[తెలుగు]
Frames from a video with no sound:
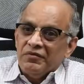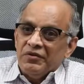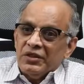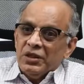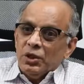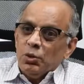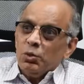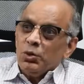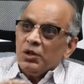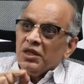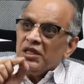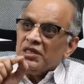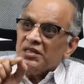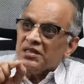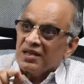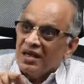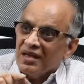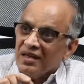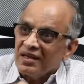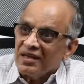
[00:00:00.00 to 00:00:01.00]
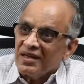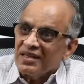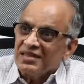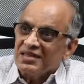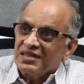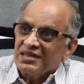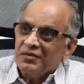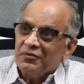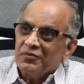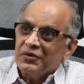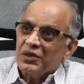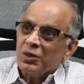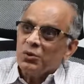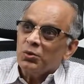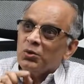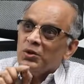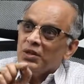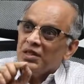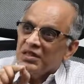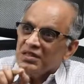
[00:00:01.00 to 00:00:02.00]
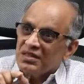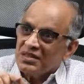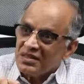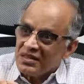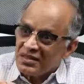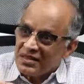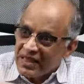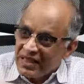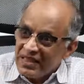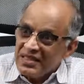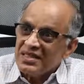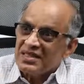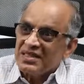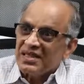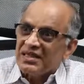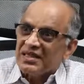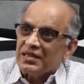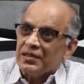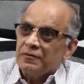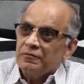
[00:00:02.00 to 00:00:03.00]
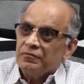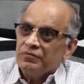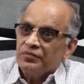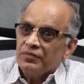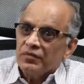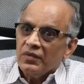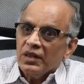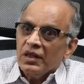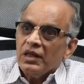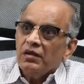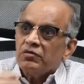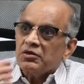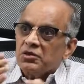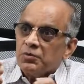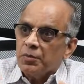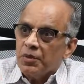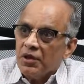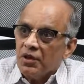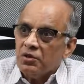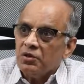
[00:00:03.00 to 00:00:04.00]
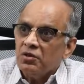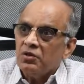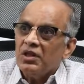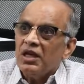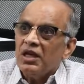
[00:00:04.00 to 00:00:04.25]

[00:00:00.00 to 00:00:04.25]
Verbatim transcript: వితౌట్ హీస్ కాంకరెన్స్ వితౌట్ హీజ్ కన్సెంట్ హీ వాజ్ బ్రాట్ టు